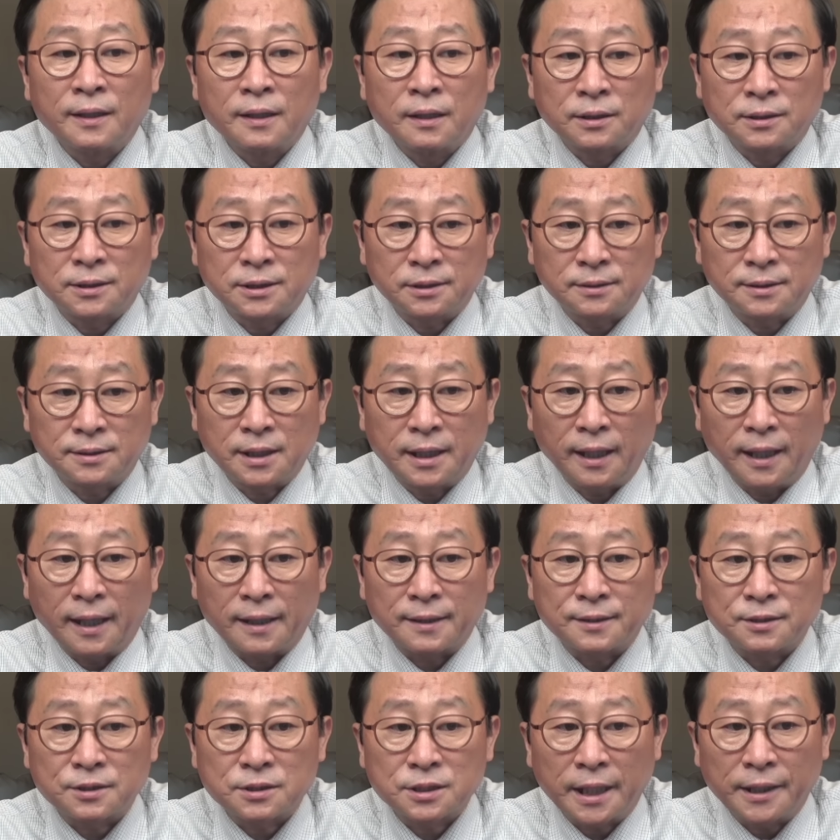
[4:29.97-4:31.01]
특혜
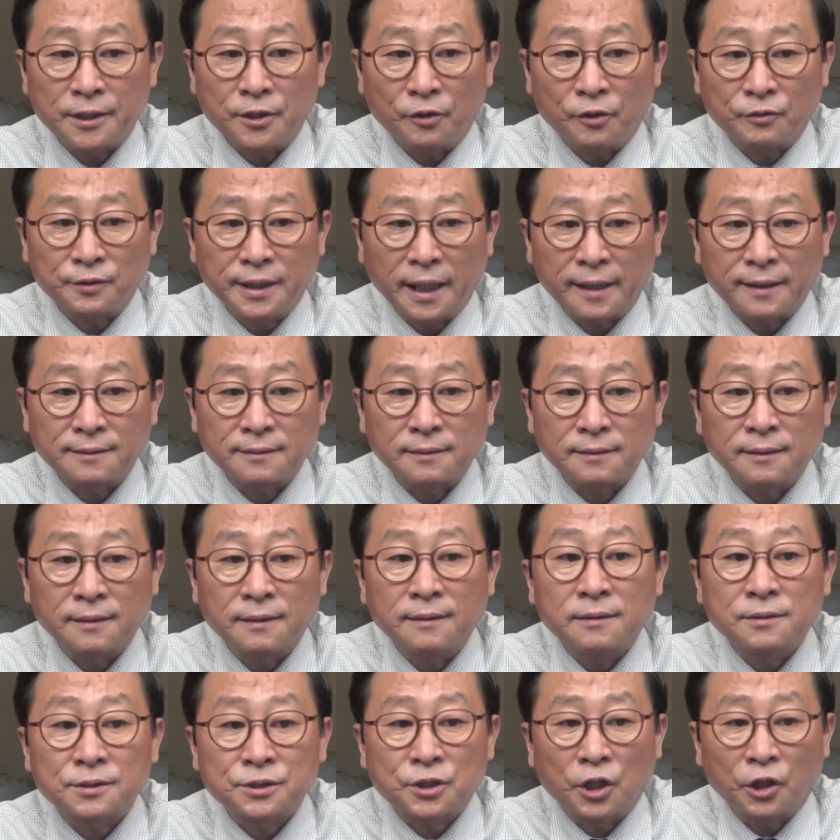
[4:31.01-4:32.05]
채용된
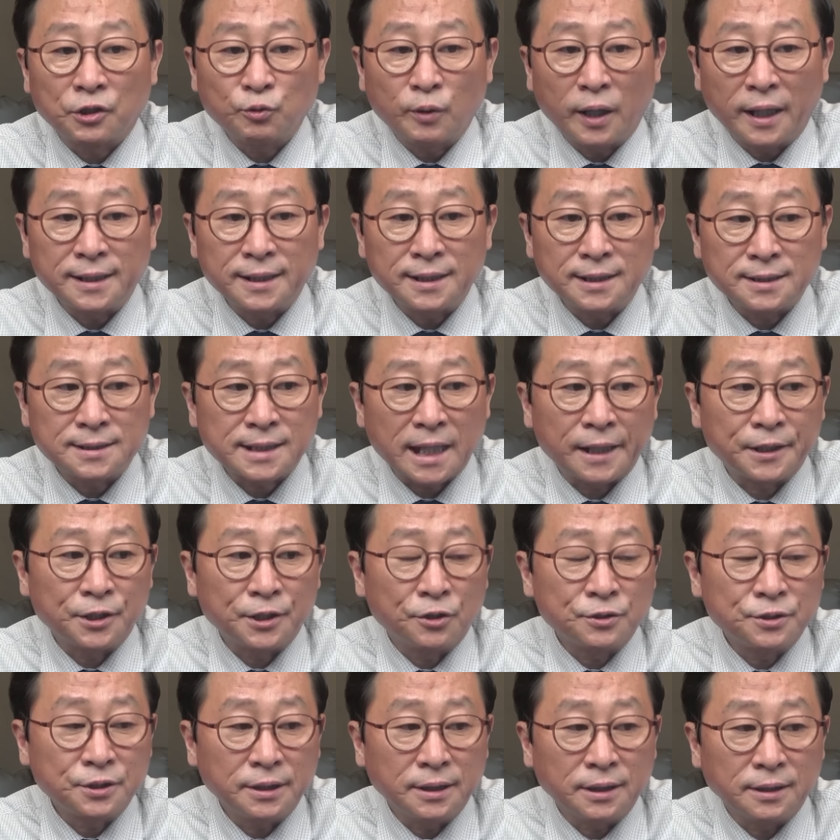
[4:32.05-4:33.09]
선관위
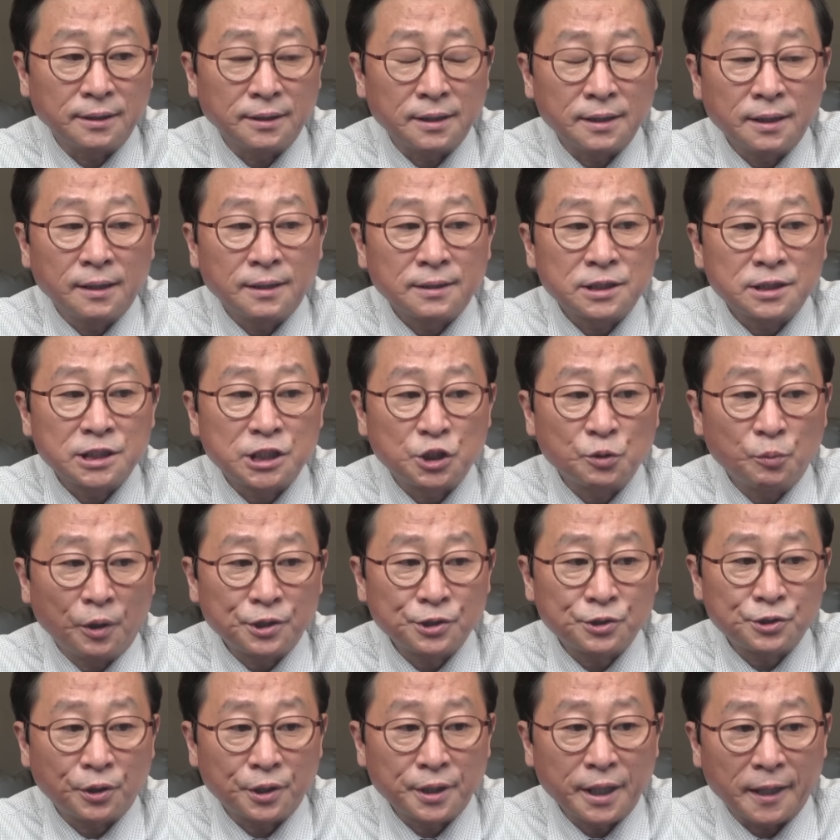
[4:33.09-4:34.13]
자녀들이
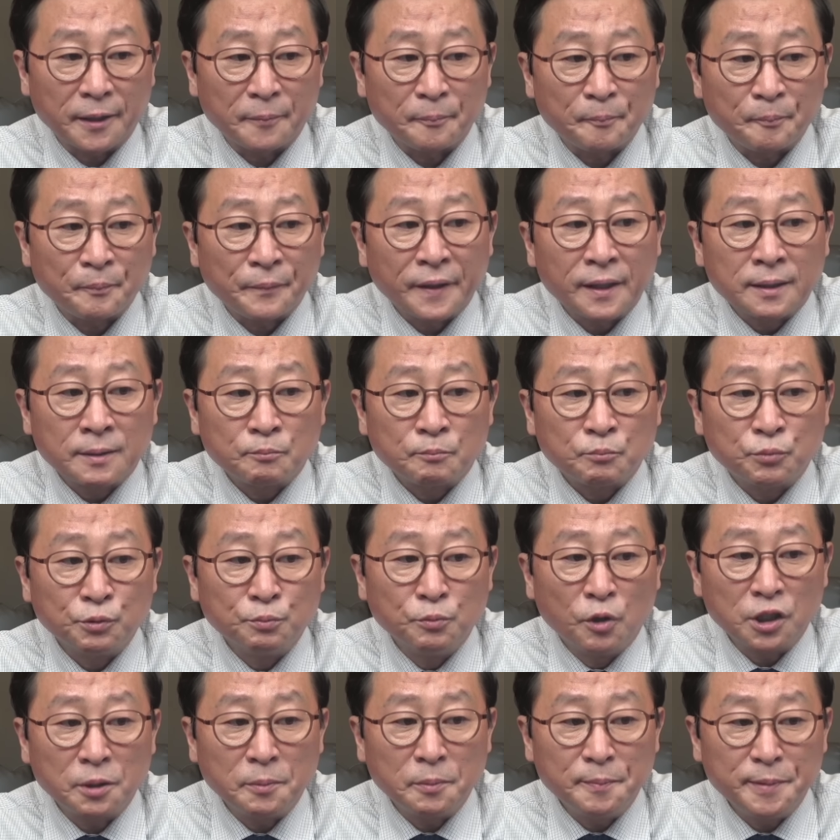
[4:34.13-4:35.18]
지원서에
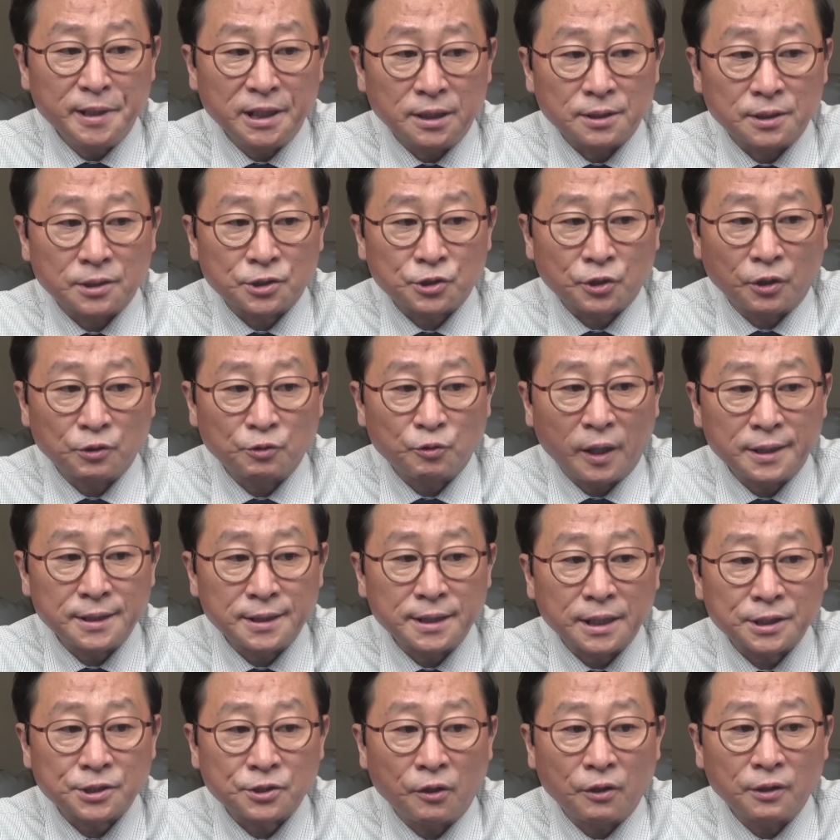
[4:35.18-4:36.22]
부모님이
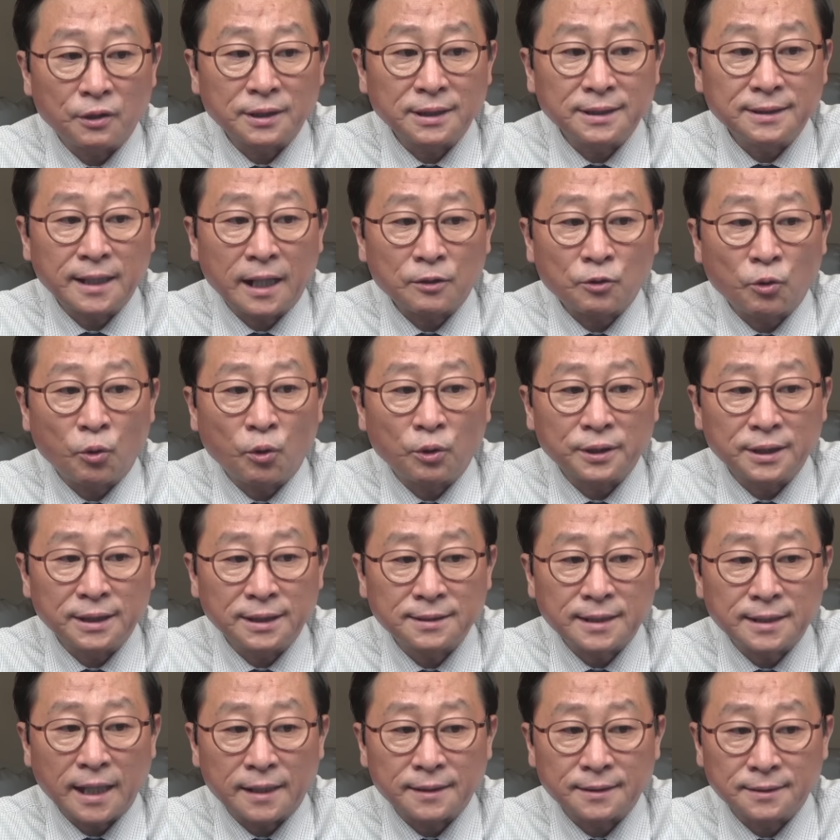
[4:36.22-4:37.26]
선관위에서 일하고
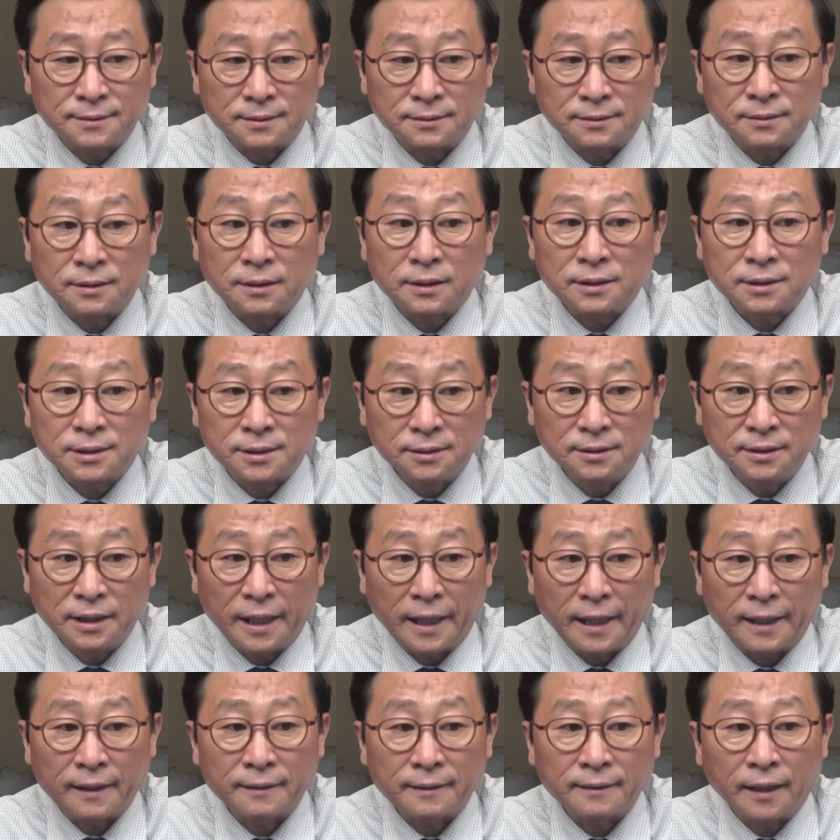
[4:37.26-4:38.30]
있다는
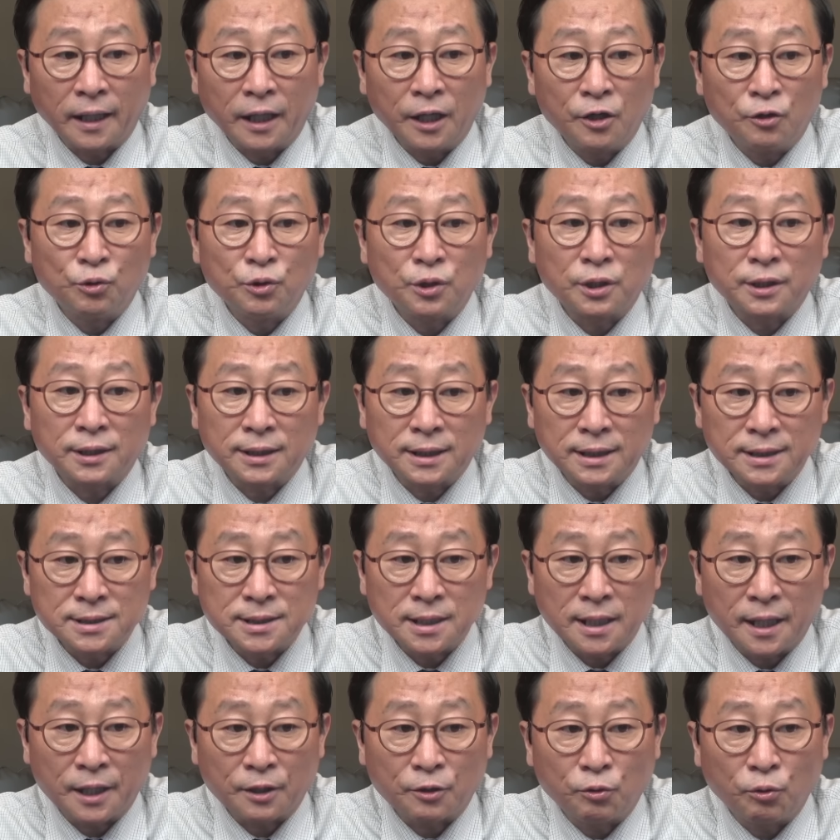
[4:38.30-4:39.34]
등의 내용을
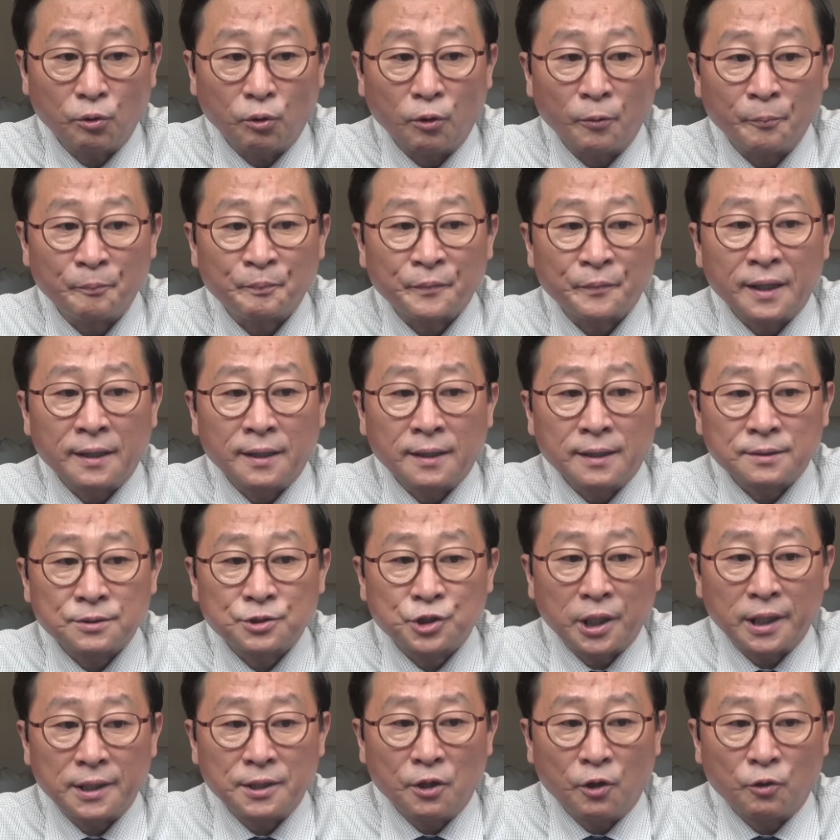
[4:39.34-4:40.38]
기재했고
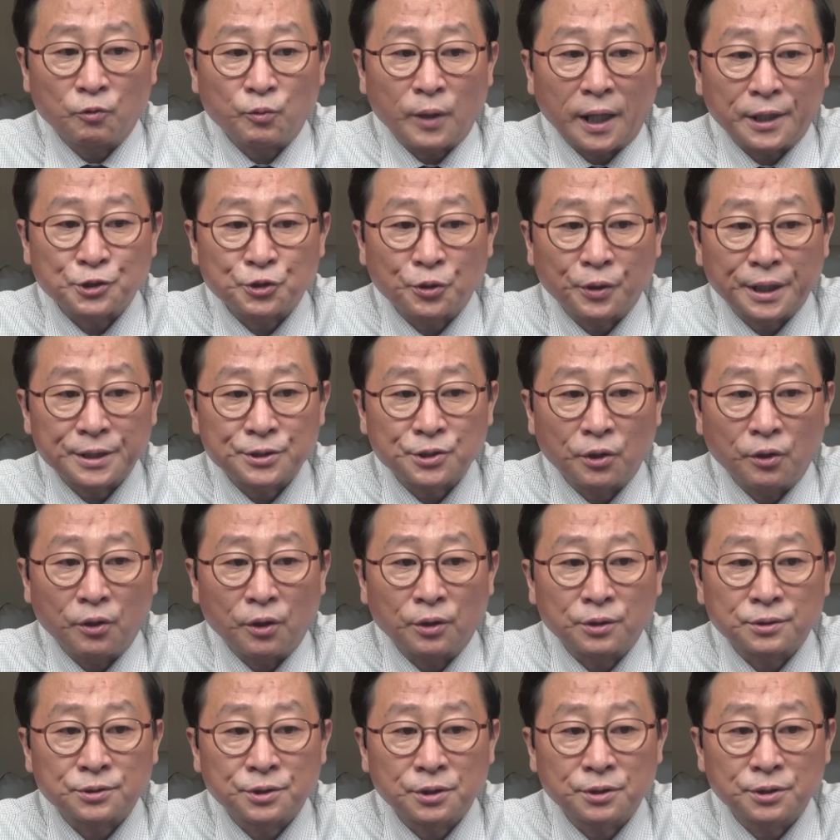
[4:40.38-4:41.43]
채용 과정에서
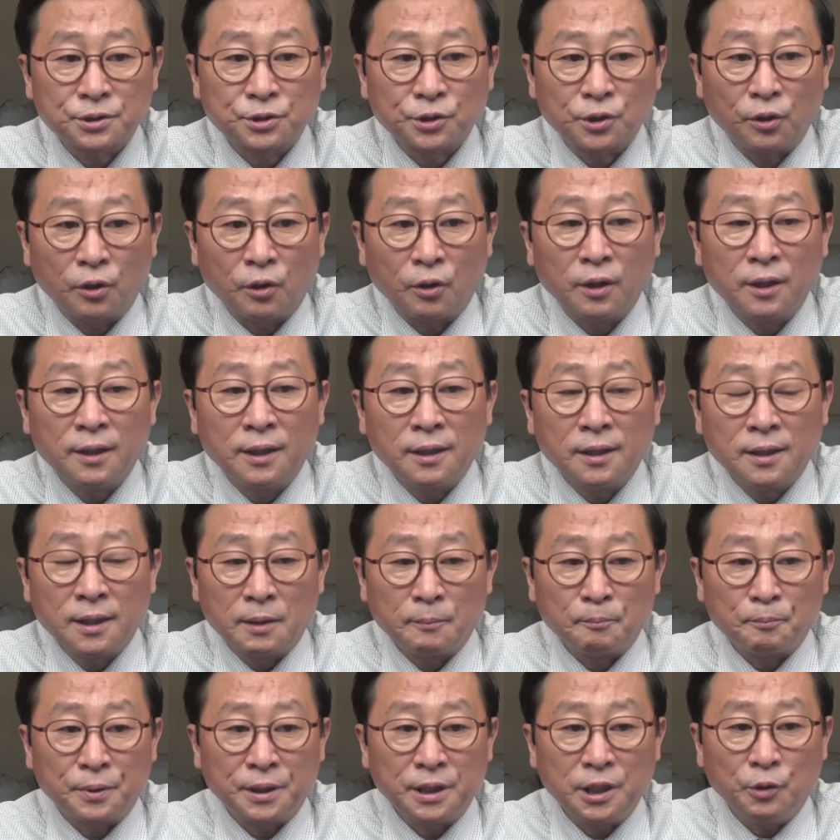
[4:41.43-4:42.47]
스스로
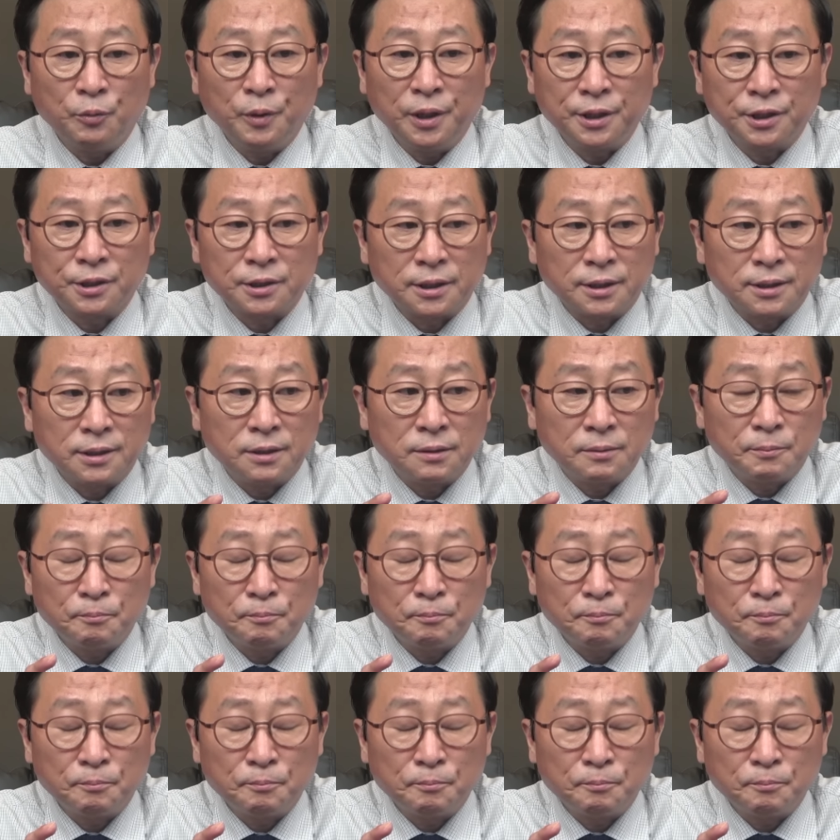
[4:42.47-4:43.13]
비위를,